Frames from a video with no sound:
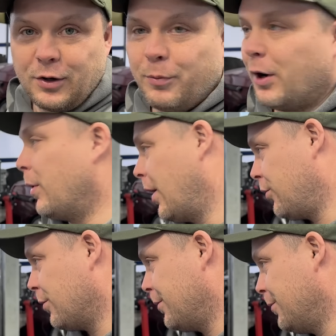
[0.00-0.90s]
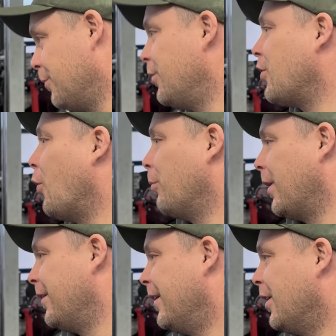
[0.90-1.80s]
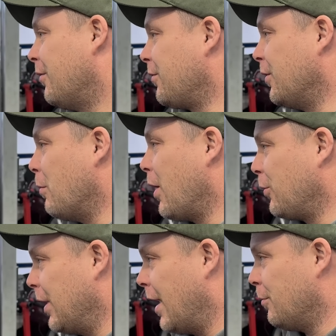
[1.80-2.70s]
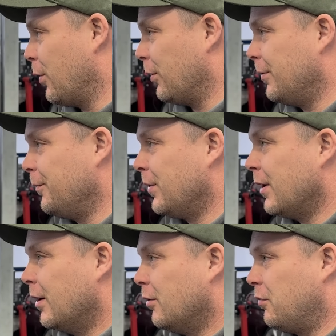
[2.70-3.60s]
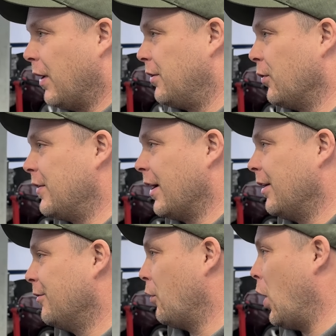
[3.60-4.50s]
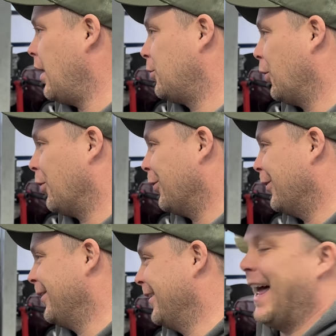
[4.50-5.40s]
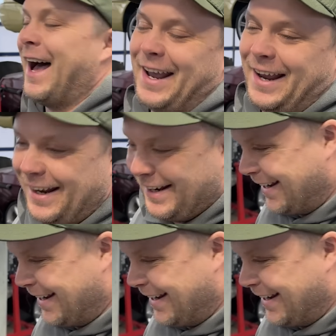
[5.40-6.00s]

noch ein paar Überraschungen. Wir schauen mal, was wir dem Marco hier einbauen. Vielleicht wird es ja ein V8 oder so. Nein.